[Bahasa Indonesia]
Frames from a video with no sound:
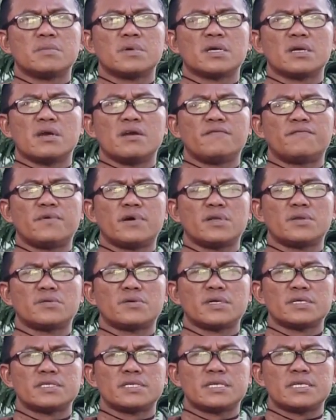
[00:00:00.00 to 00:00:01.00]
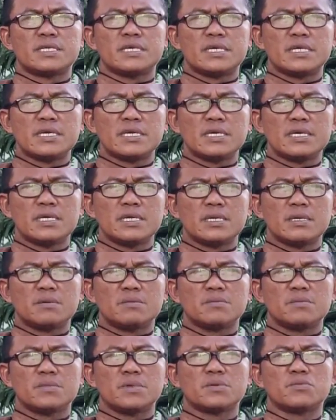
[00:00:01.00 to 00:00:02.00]
mengevaluasi diri
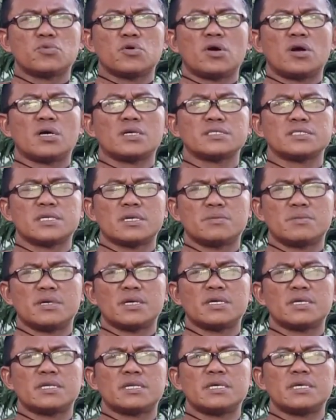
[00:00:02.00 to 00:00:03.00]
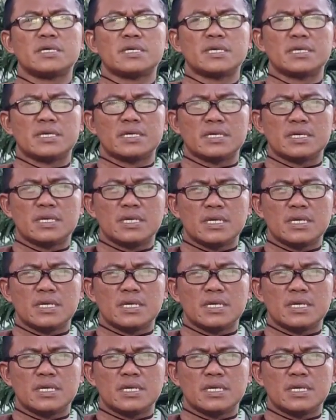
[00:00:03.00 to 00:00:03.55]
memuhasabahi diri